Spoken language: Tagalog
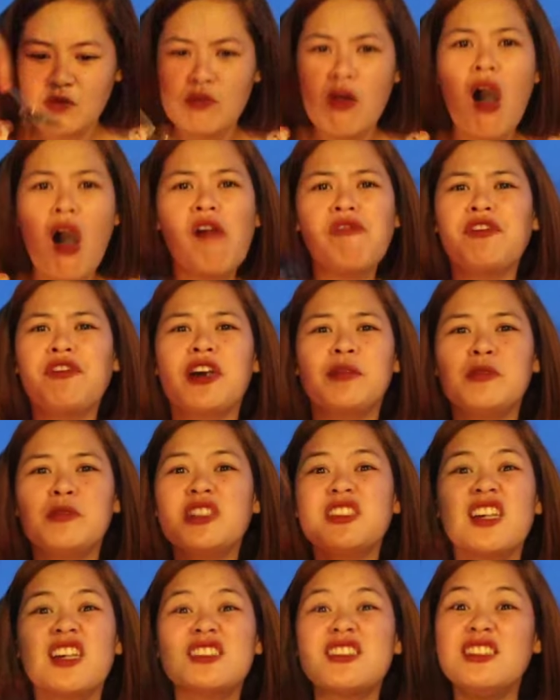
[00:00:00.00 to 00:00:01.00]
Mga no,
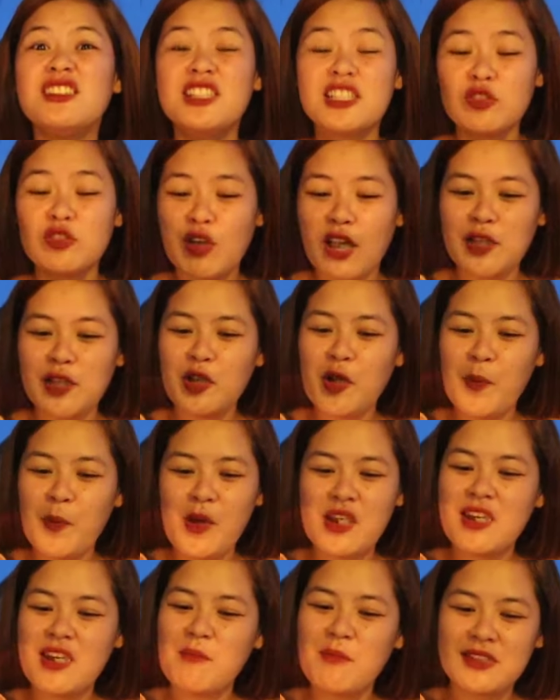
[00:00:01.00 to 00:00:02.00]
farmers, sana nandito kayo
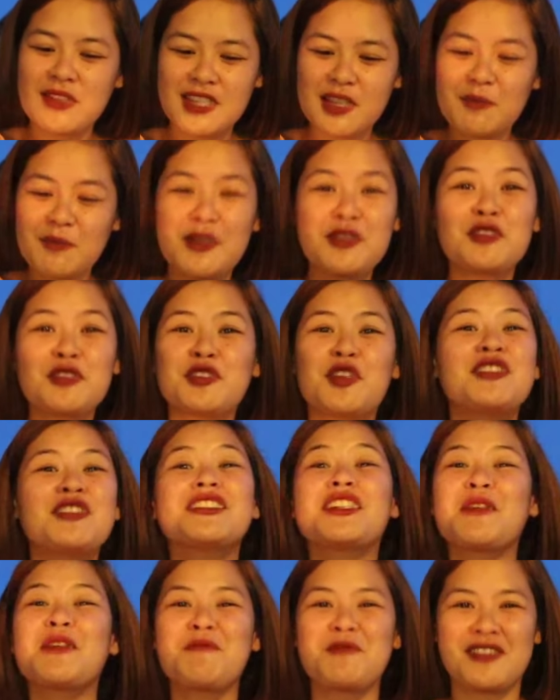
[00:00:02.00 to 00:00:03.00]
para matikman nyo to.
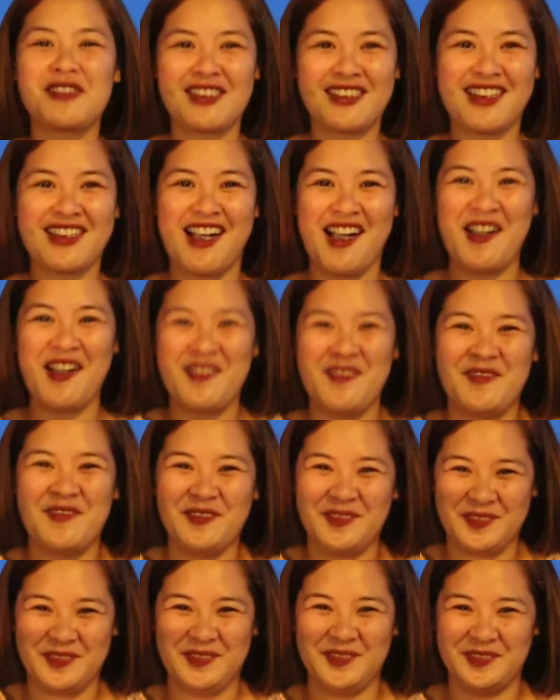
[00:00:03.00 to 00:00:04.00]
Ang sarap talaga.
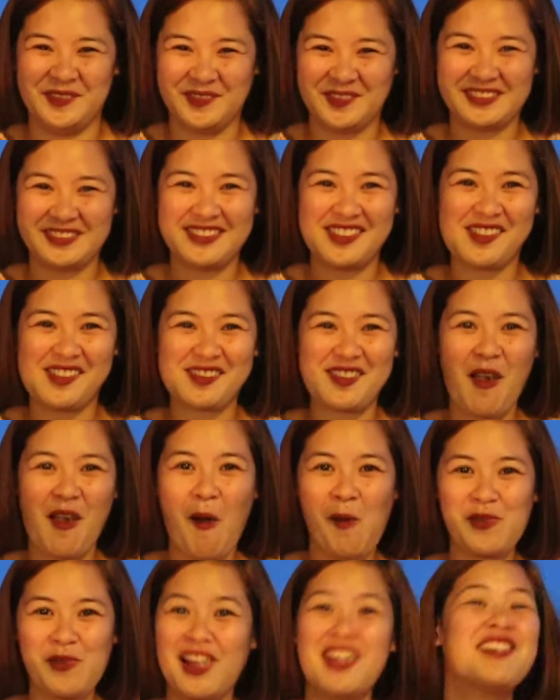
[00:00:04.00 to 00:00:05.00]
Mm, libre mo sila.
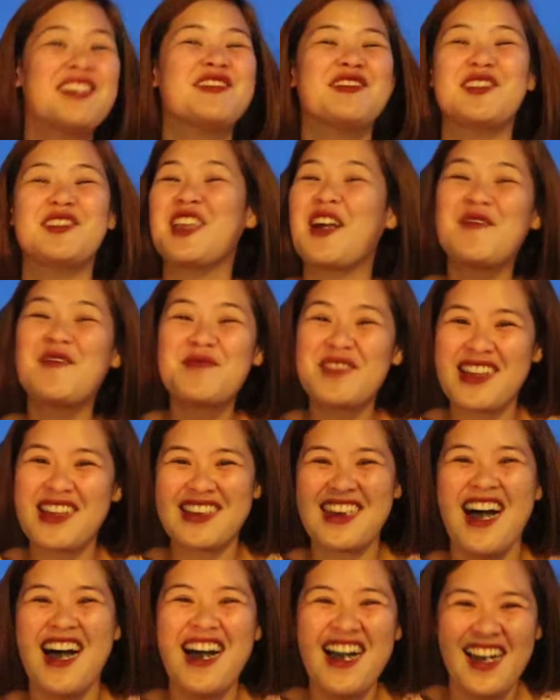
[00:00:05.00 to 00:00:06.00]
Ay, wala
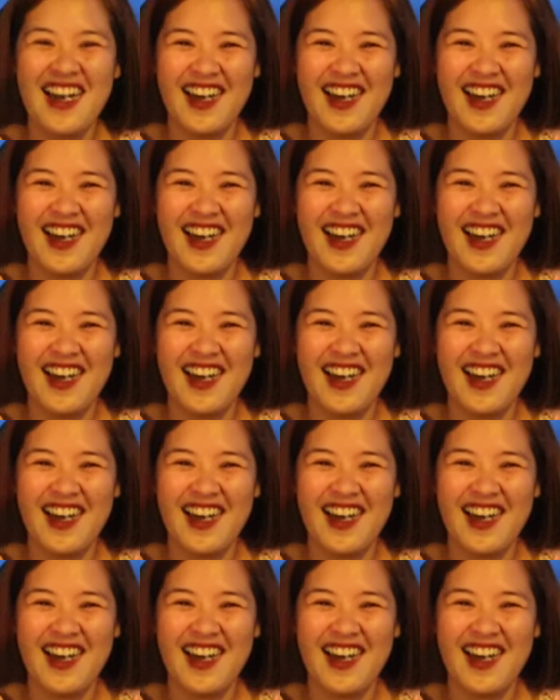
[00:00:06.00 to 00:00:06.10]
pera.